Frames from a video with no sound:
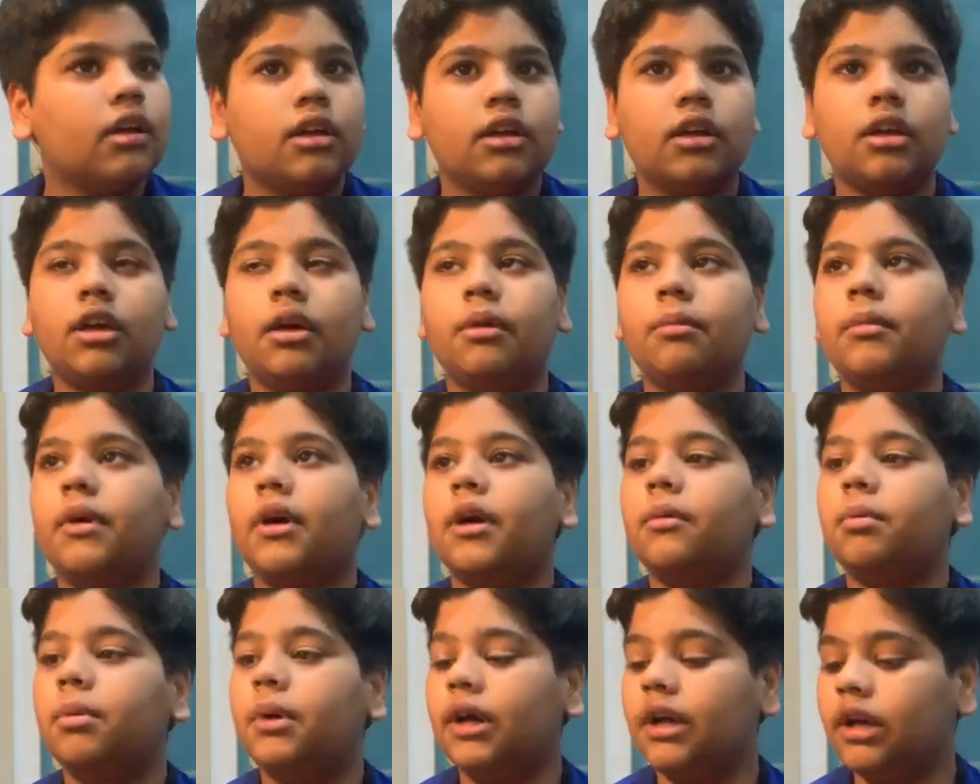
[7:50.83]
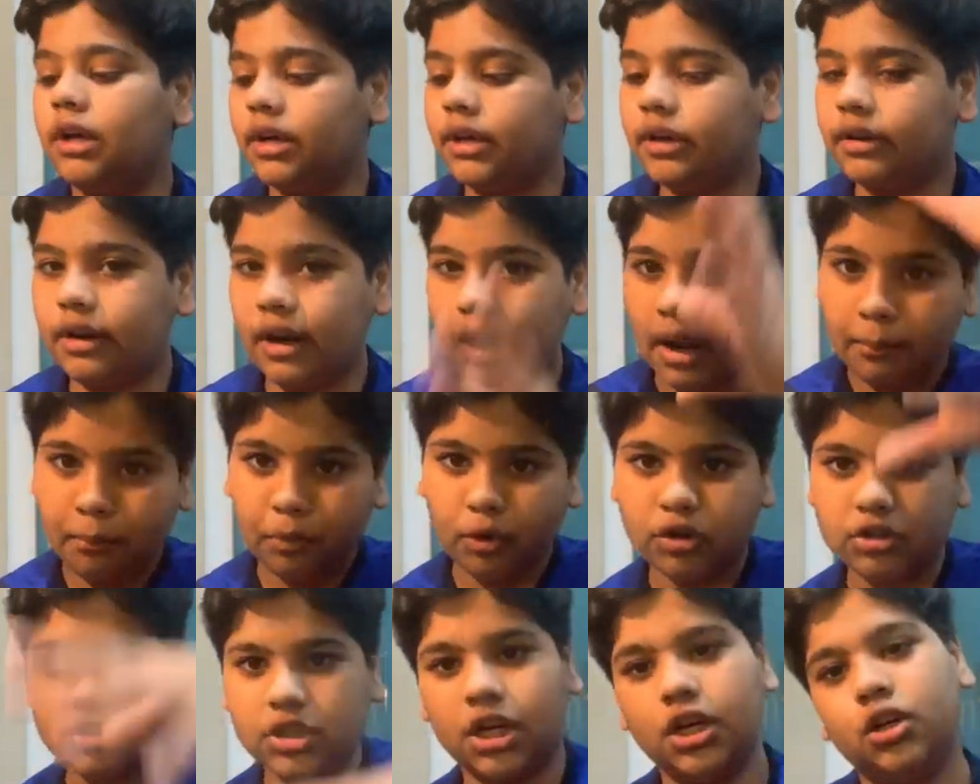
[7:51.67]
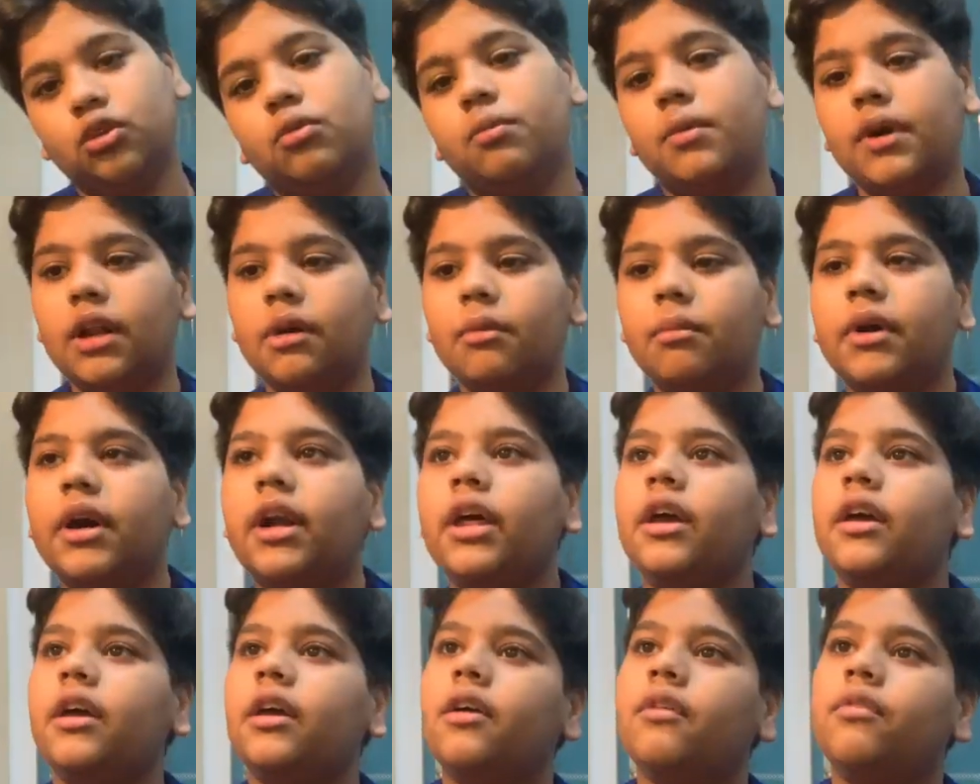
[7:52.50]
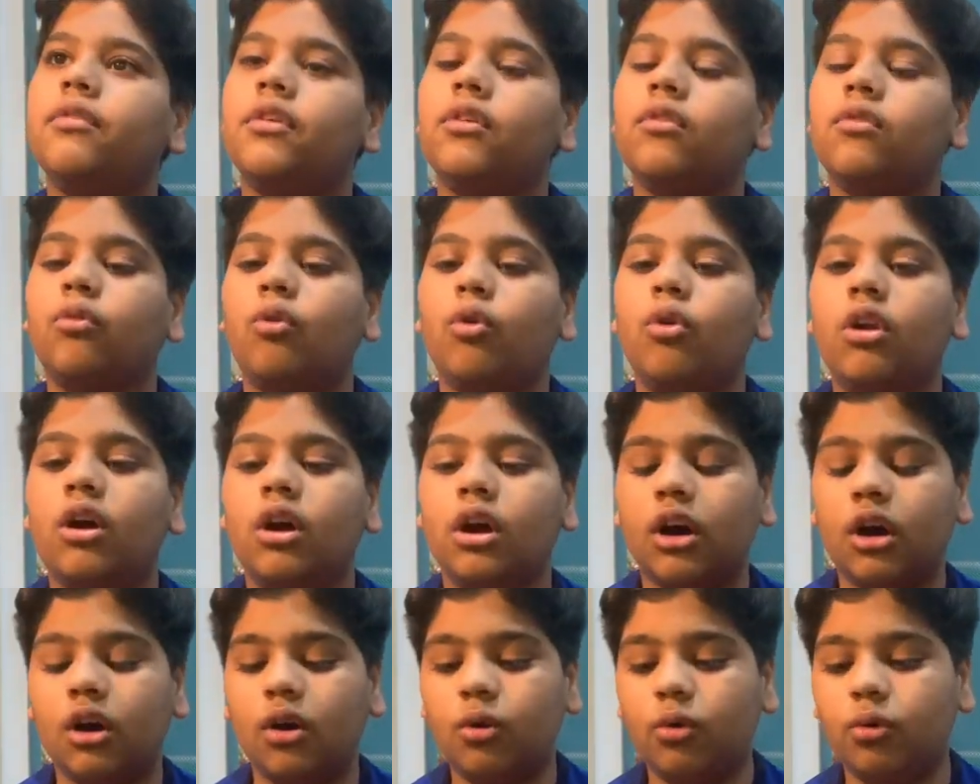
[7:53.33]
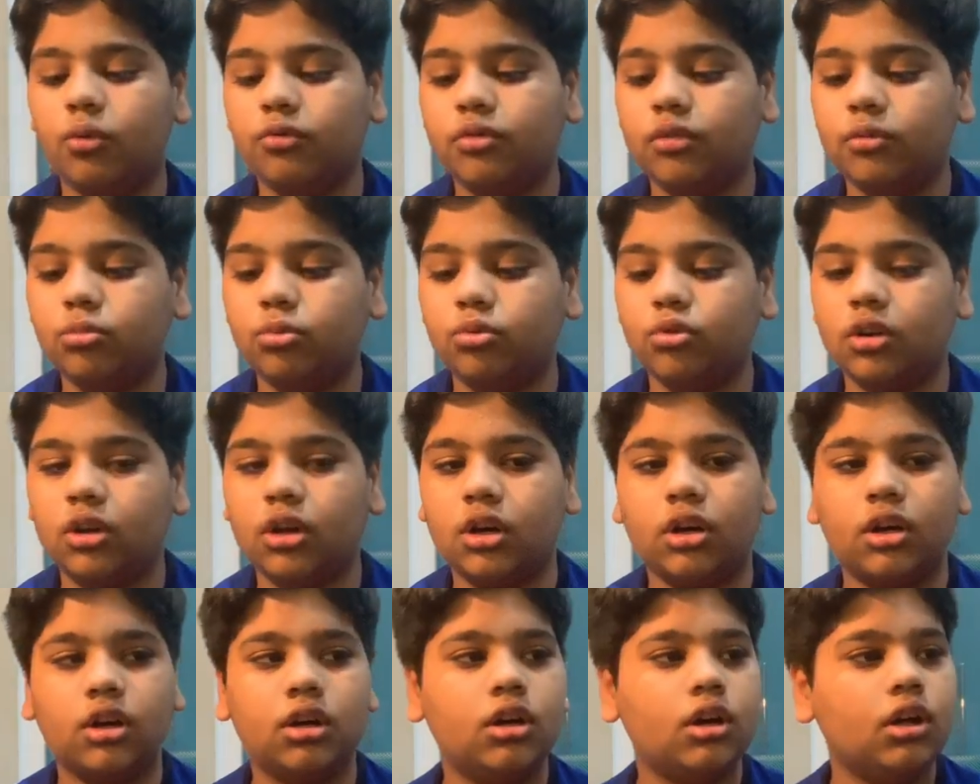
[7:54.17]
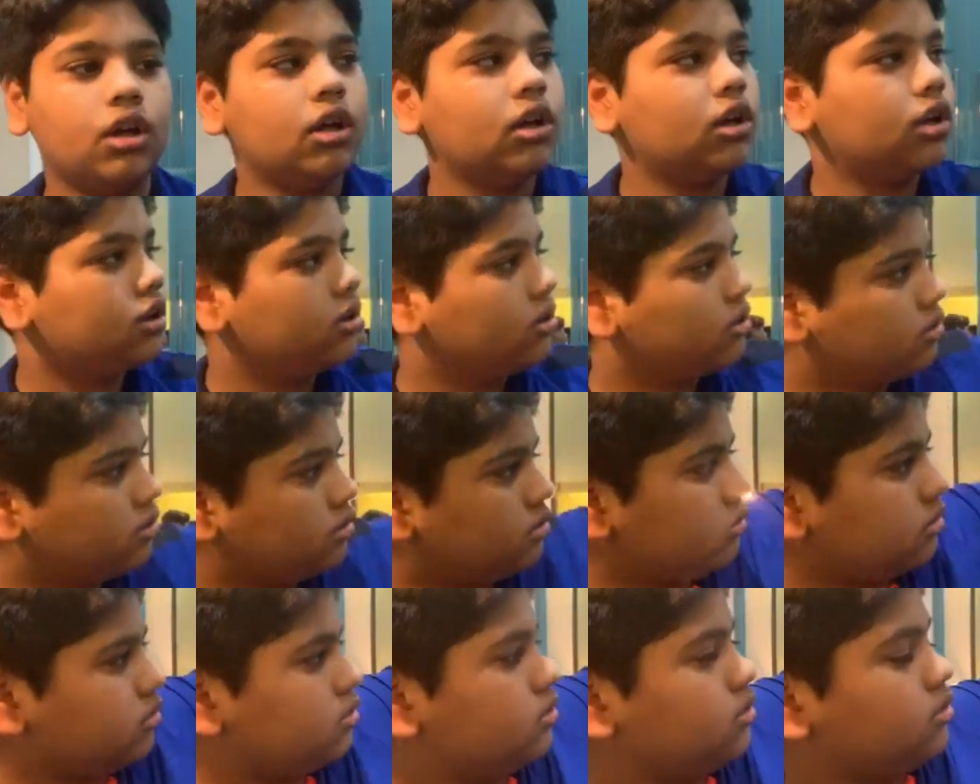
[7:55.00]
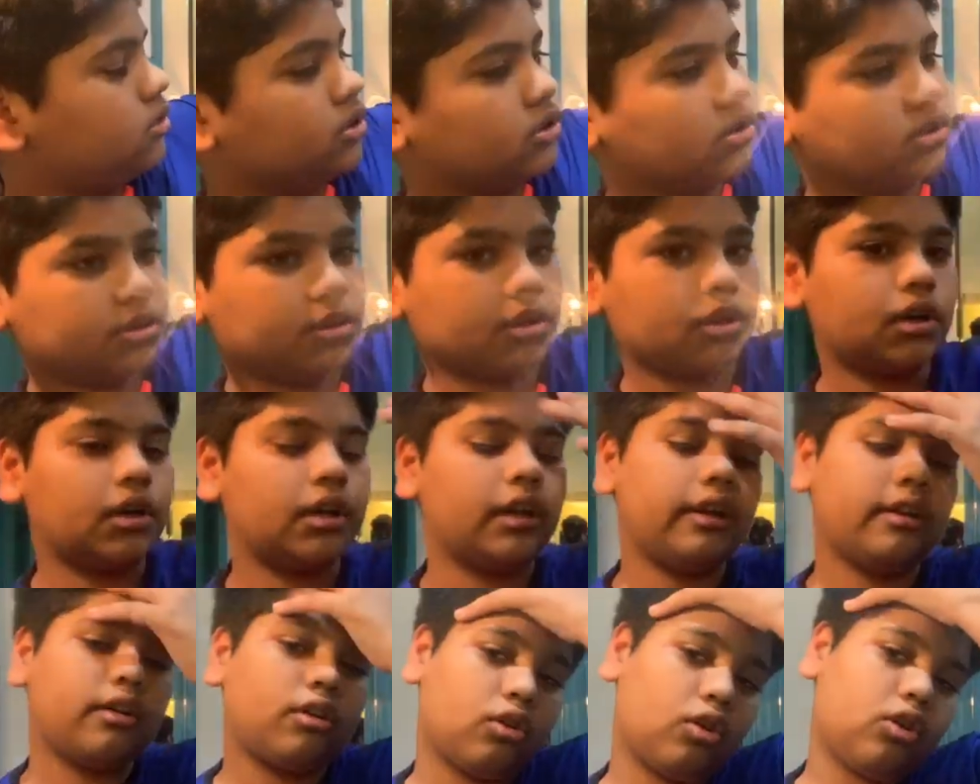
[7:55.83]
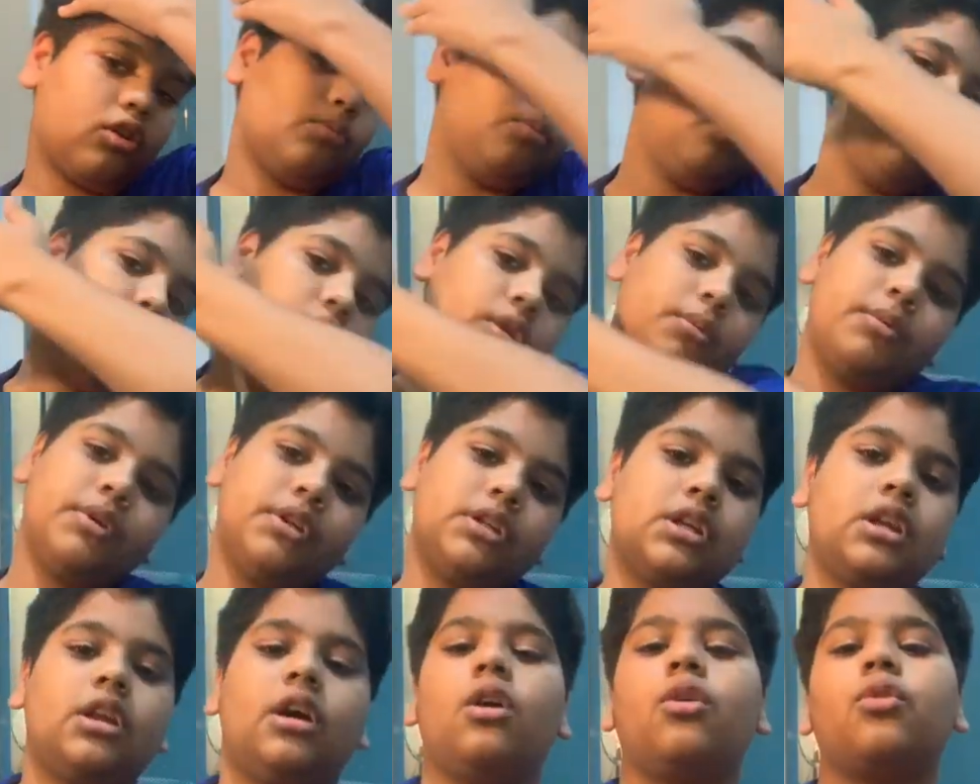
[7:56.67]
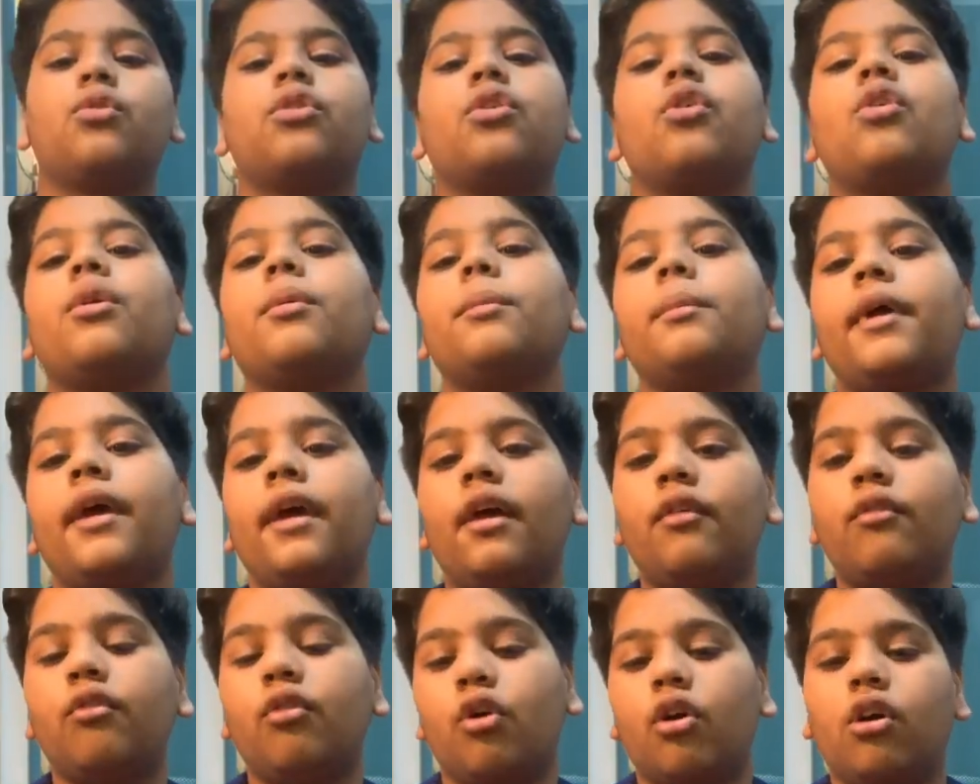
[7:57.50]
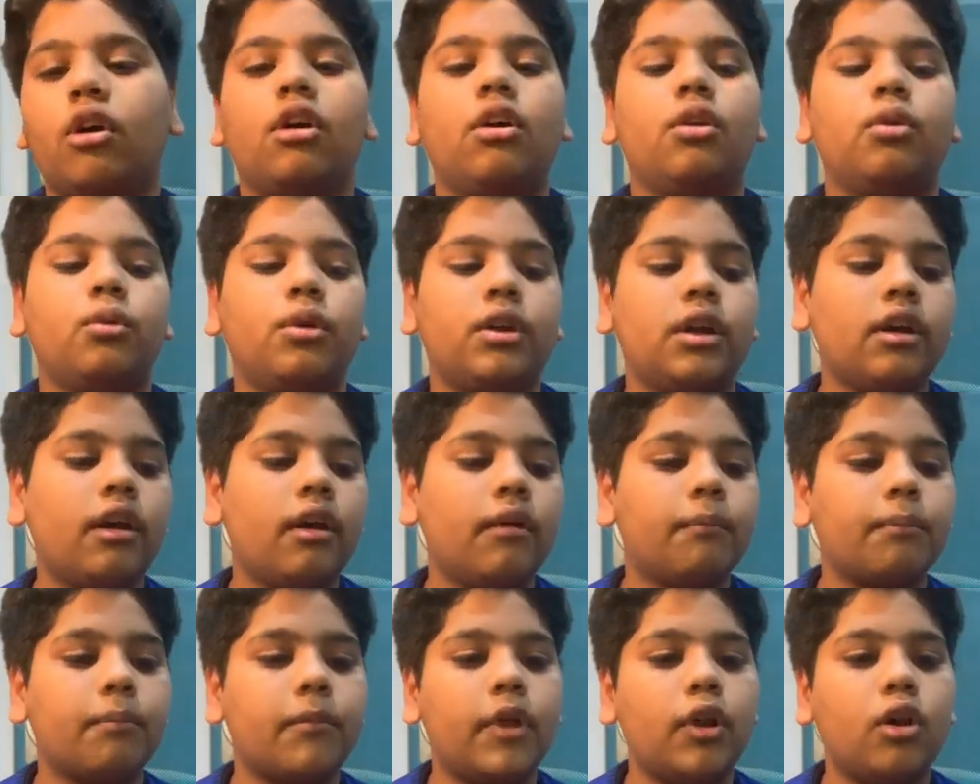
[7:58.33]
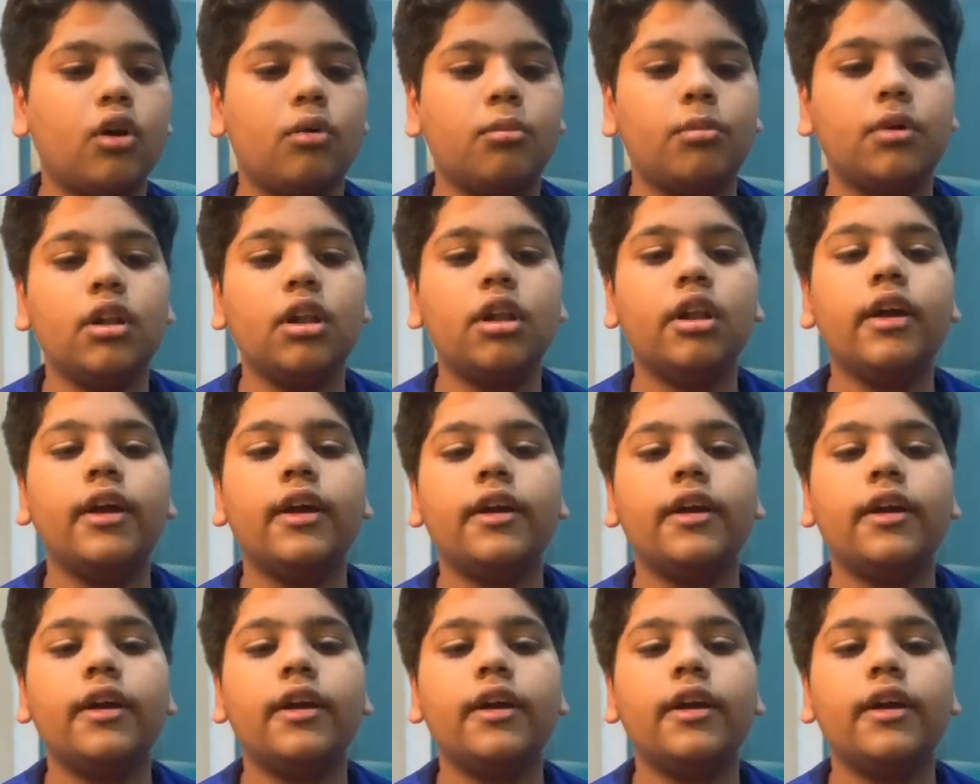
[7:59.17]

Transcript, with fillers: कि मैं अब ट्राईपॉड्स खरीदूँ बड़े बड़े फिर वो लगाऊँ फिर पूरा ग्रीन क्लॉथ पूरा पीछे लगाऊँ क्योंकि मैं व्लॉगर हूँ ठीक है मैं नॉर्मल